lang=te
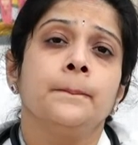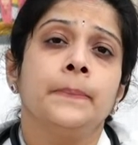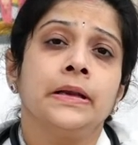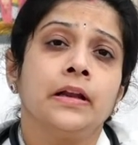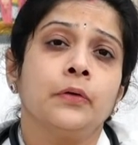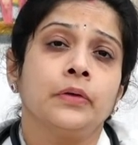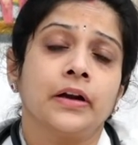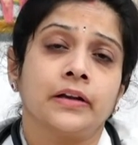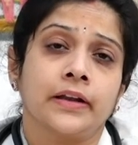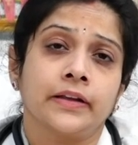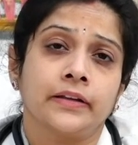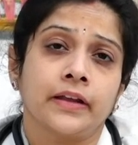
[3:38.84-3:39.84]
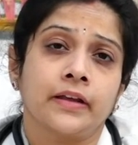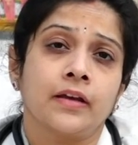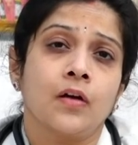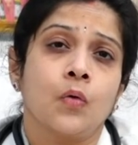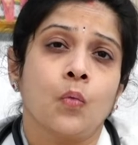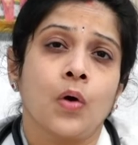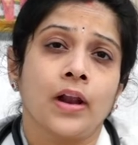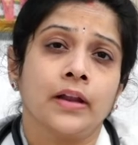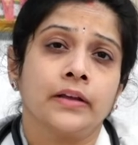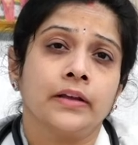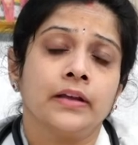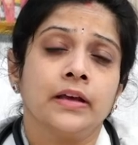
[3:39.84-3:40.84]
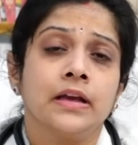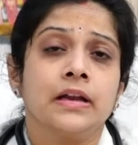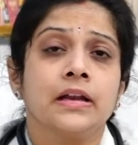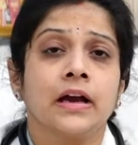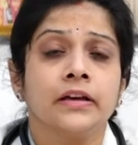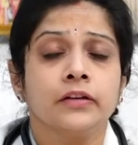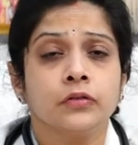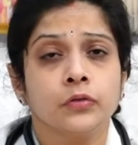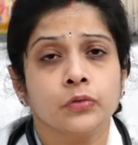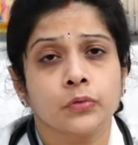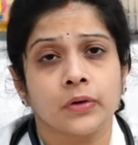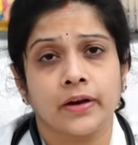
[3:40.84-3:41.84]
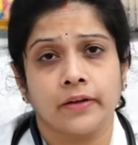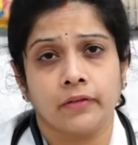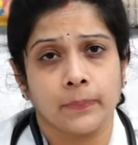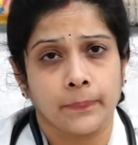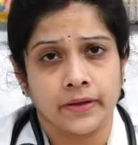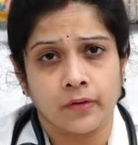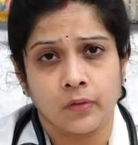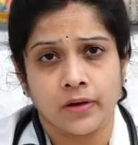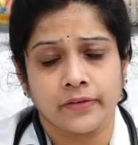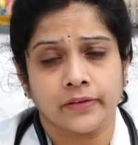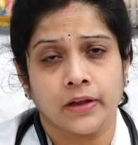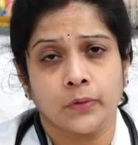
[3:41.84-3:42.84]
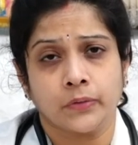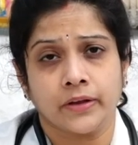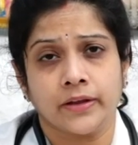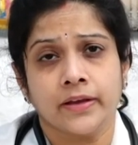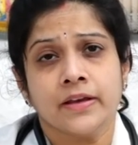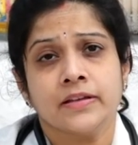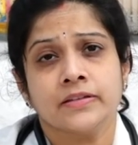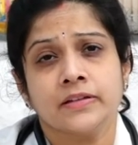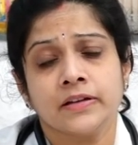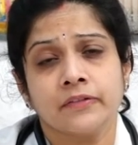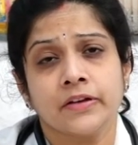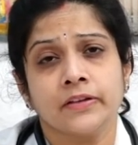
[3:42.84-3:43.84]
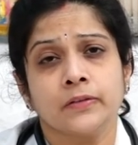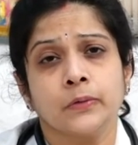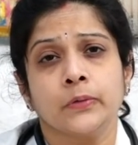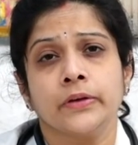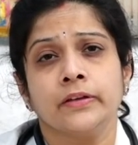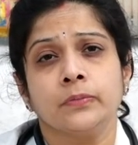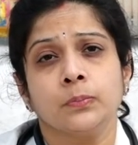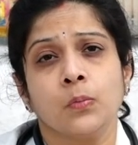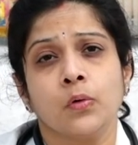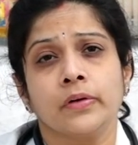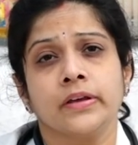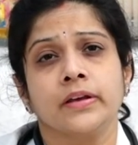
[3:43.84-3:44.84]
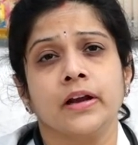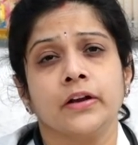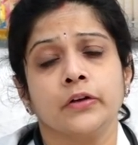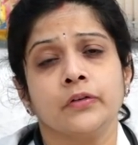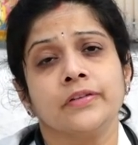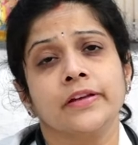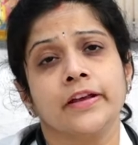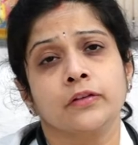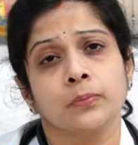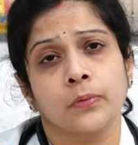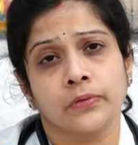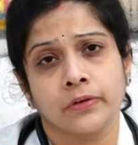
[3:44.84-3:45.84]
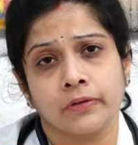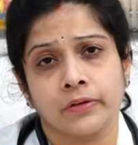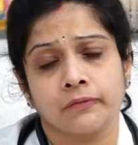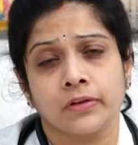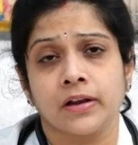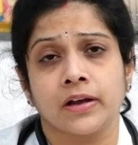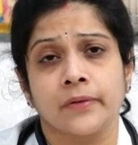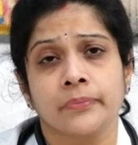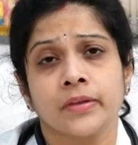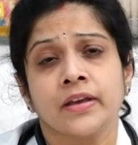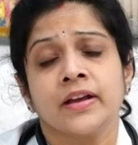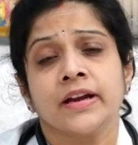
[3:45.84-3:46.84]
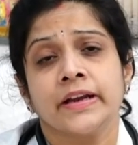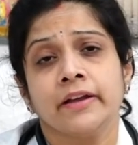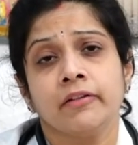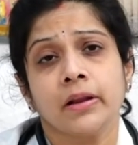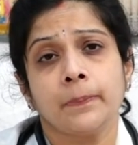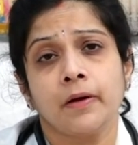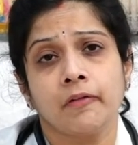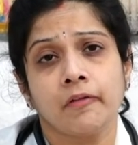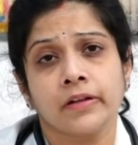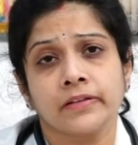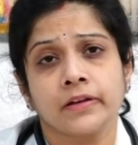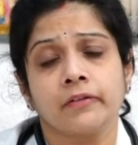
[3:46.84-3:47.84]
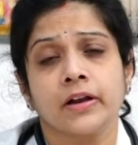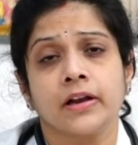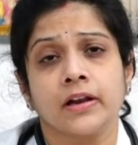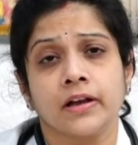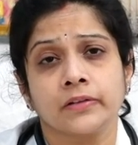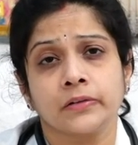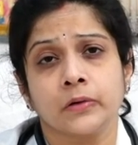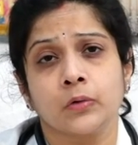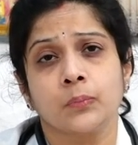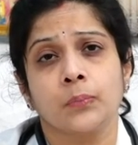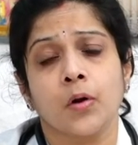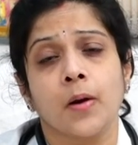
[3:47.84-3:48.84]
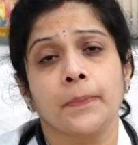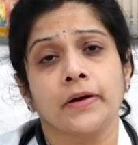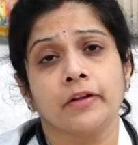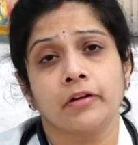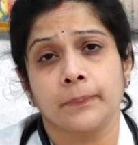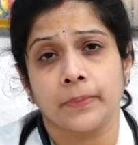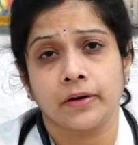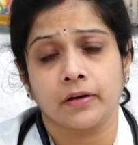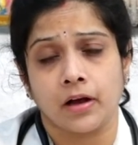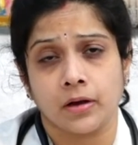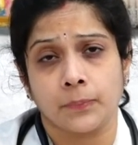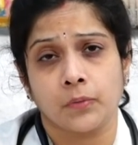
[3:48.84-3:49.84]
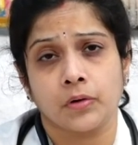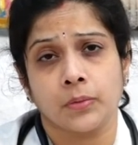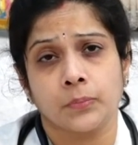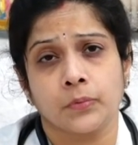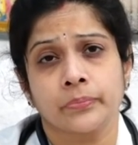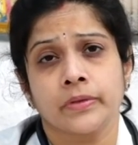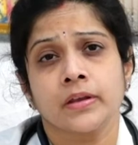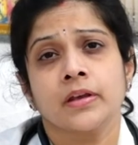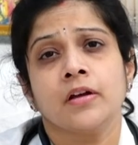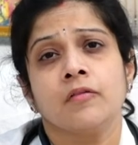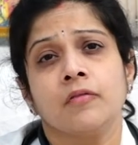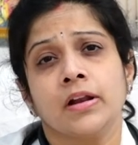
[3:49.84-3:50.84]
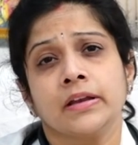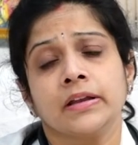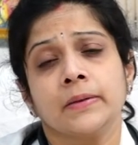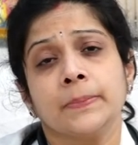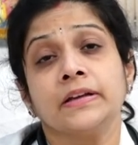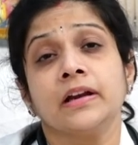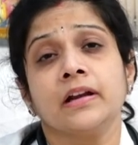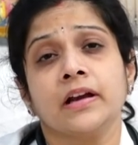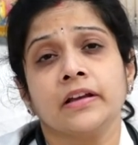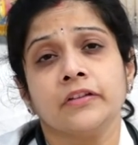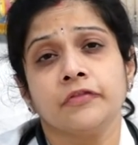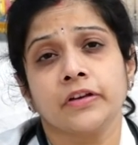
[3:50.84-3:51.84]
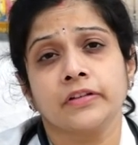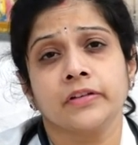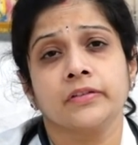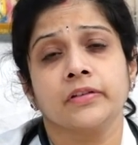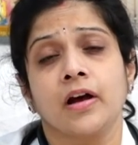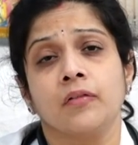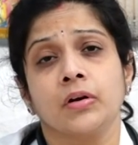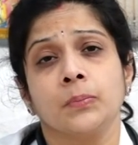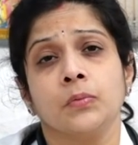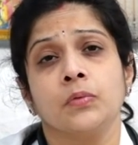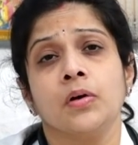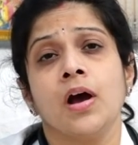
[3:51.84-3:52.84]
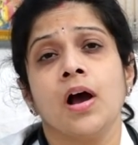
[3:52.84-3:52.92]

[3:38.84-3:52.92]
పిల్లలు ఉన్నట్లయితే వాళ్ళకి లంగ్ ఇష్యూస్ కూడా డెవలప్ అయ్యే అవకాశాలు ఉంటాయి చిన్న వయసులో ఈ స్మోక్కి కంటిన్యూస్గా ఎక్స్పోజ్ అవ్వడం వల్ల డెవలప్ అవ్వవలసిన వాళ్ళ లంగ్స్లో ప్రాపర్ డెవలప్మెంట్ రాకపోవడము వాళ్ళకి రిపీటెడ్ లంగ్ ఇన్ఫెక్షన్స్ రావడము